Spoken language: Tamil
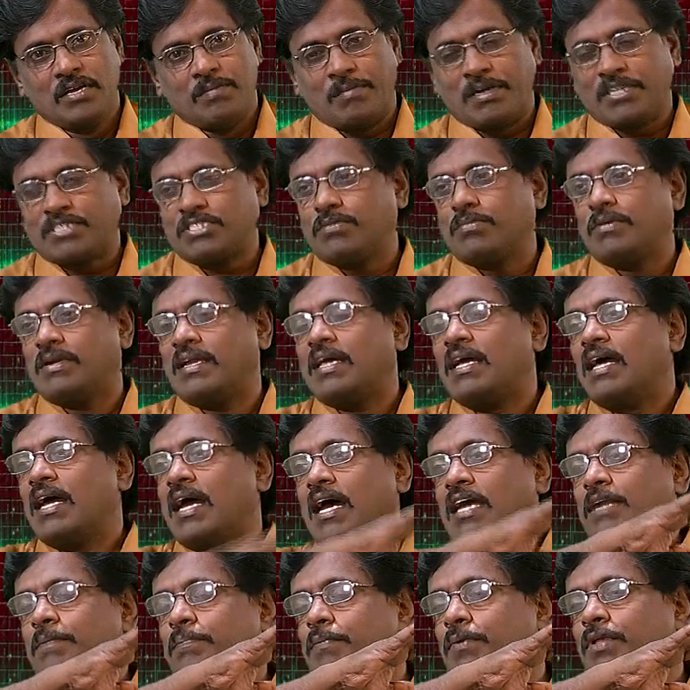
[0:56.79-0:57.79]
மட்டுமல்ல
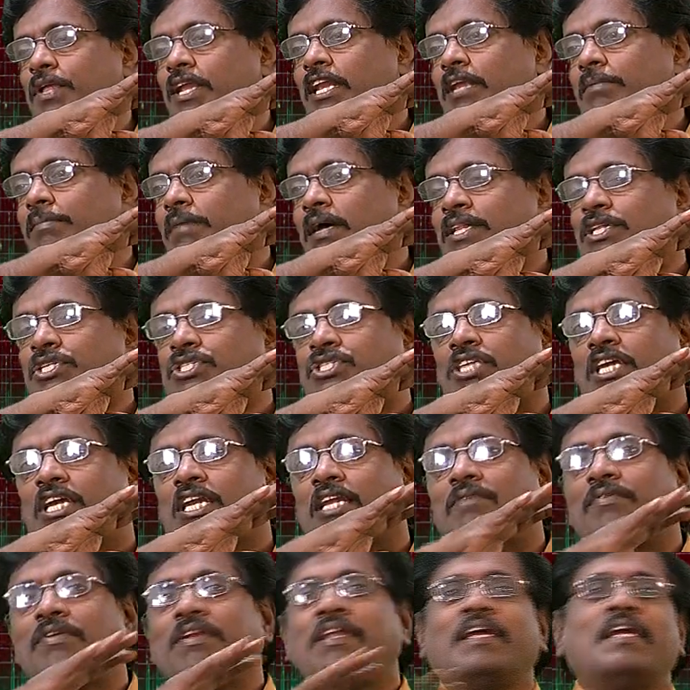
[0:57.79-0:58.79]
அற்புதங்களையும்
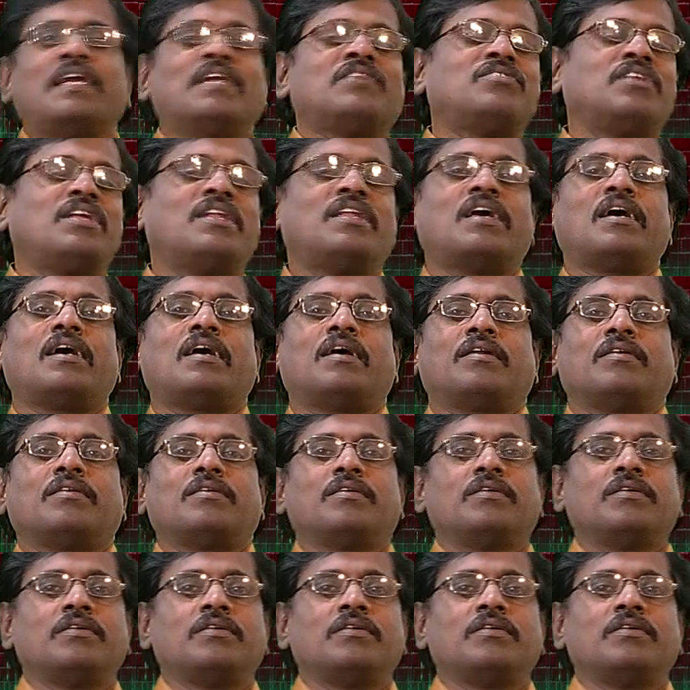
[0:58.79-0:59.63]
அதிசயங்களையும் அவர் நிகழ்த்தினார்